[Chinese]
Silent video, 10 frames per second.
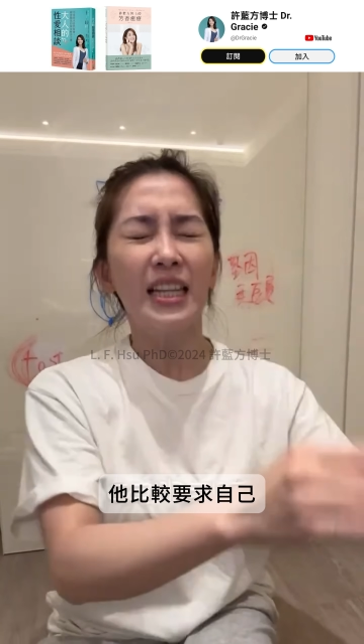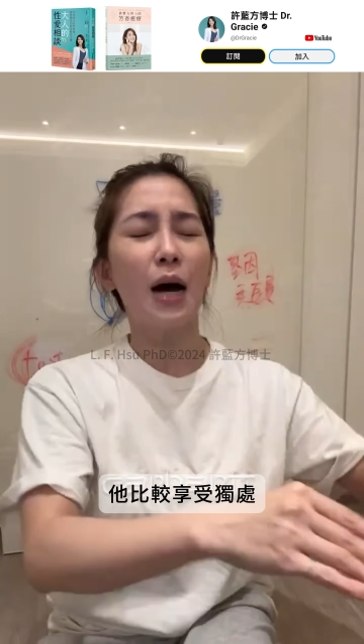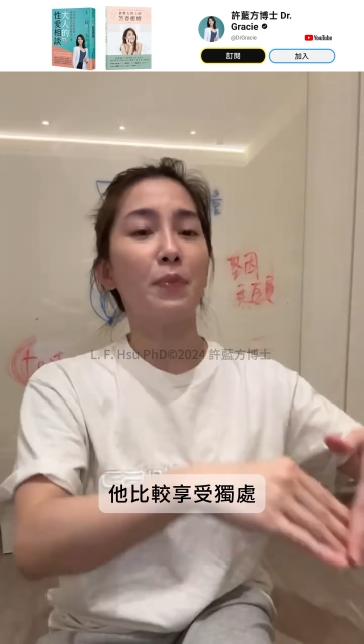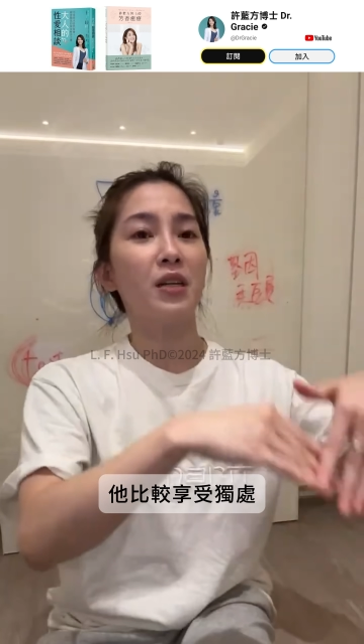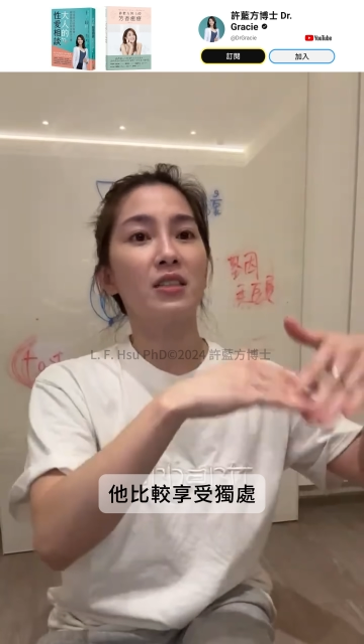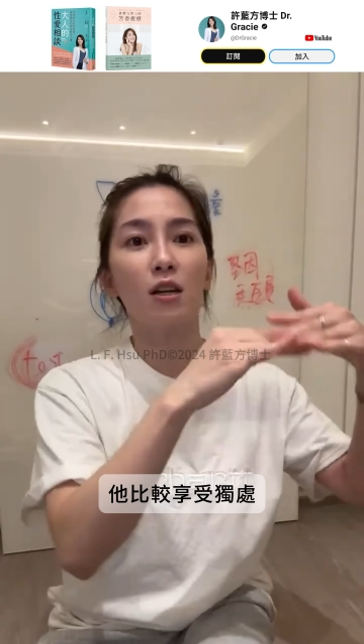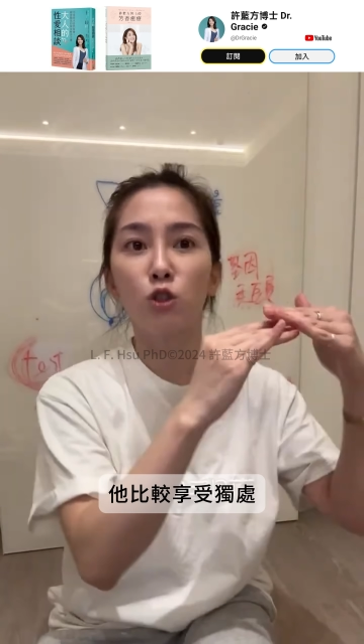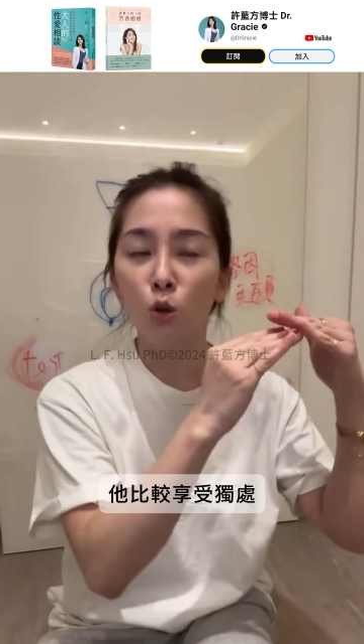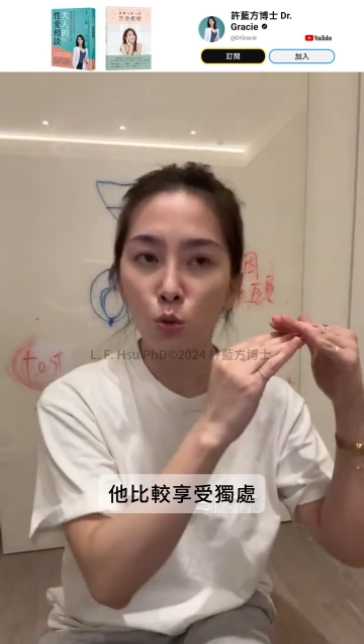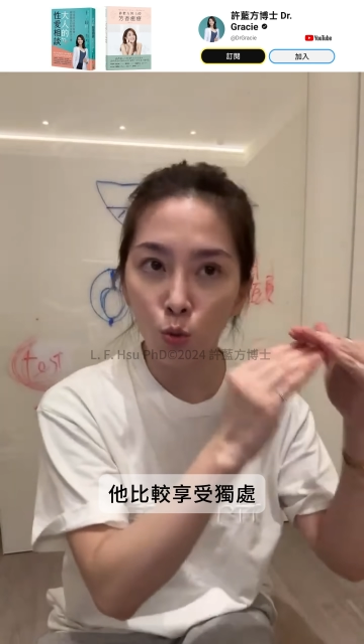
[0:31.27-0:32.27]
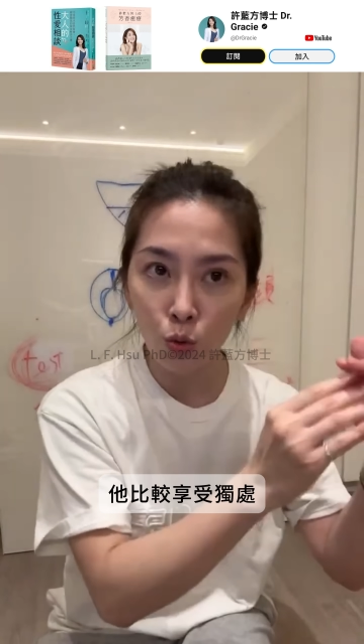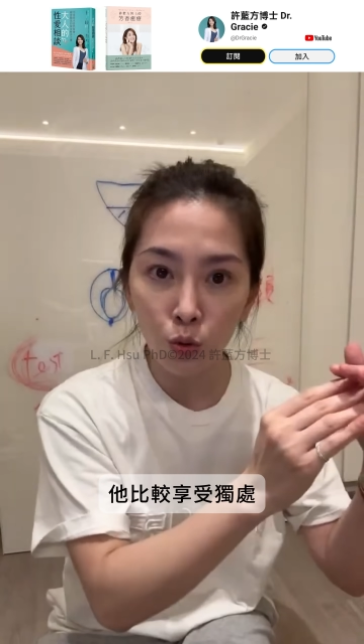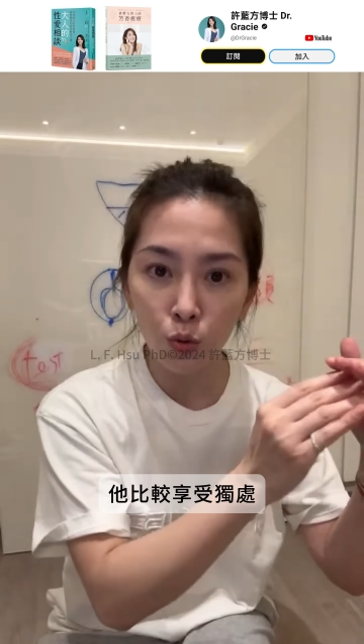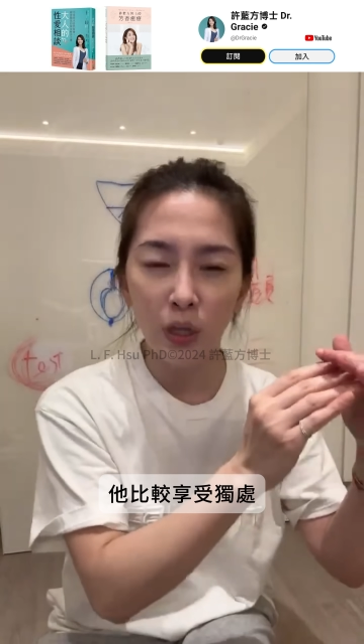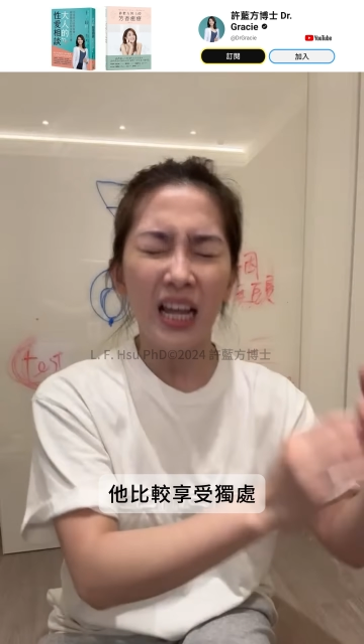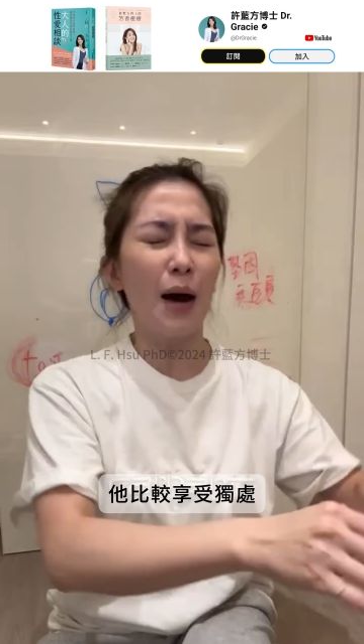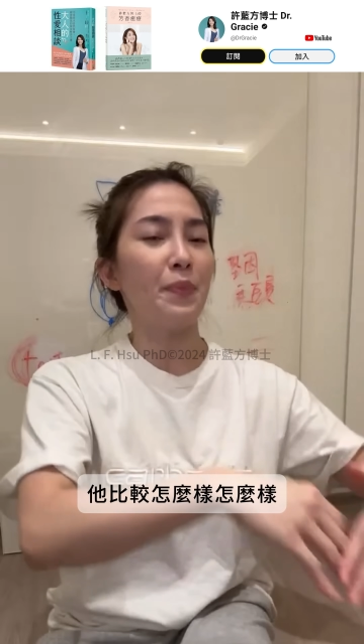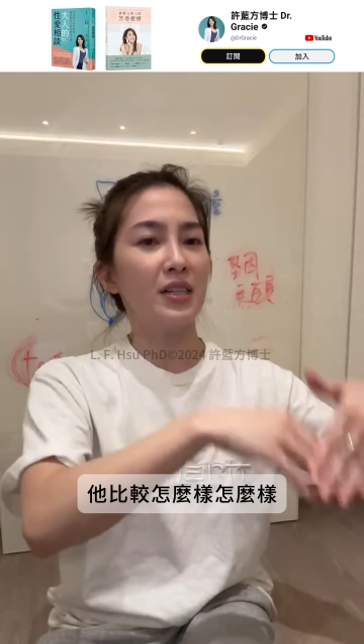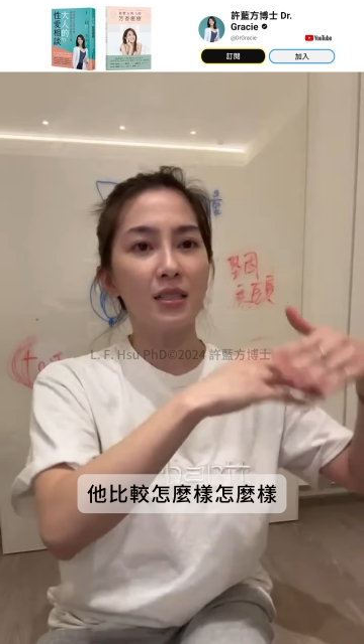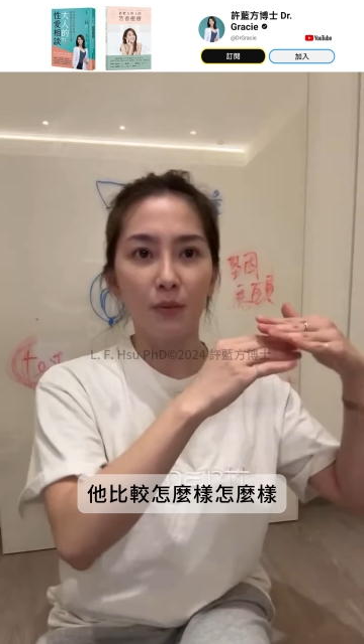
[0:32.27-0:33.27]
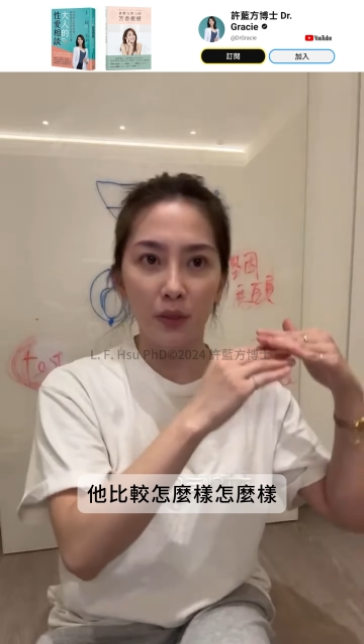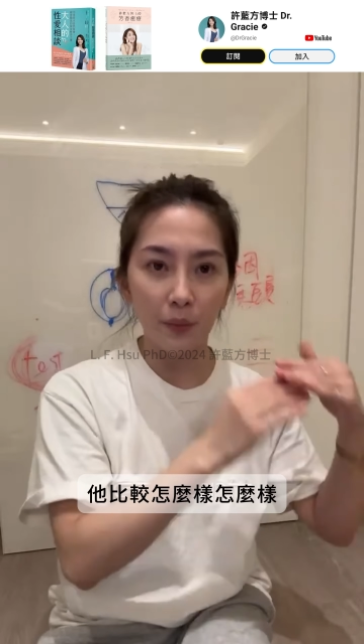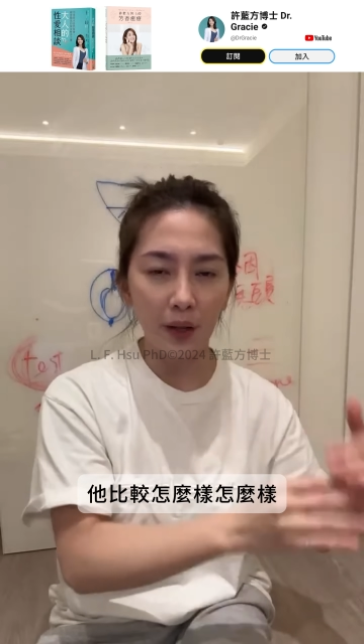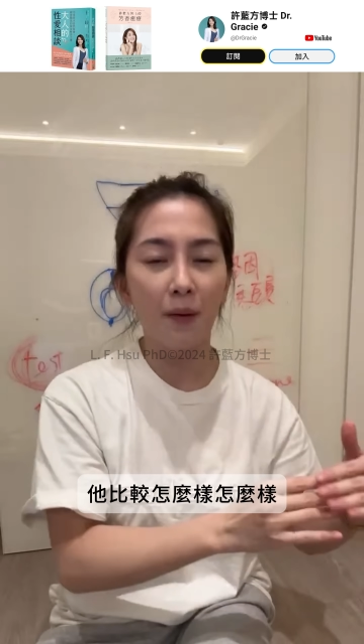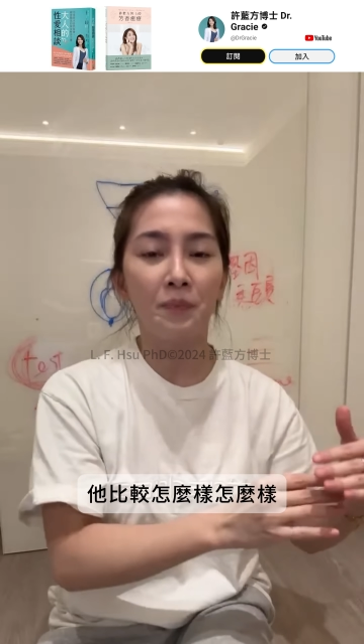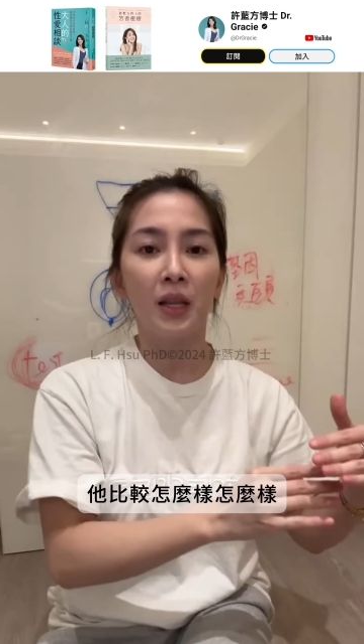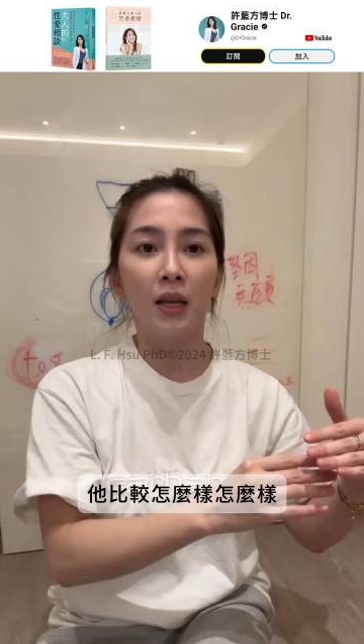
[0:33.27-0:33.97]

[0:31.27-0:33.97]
他比较享受独处，他比较怎么怎么样。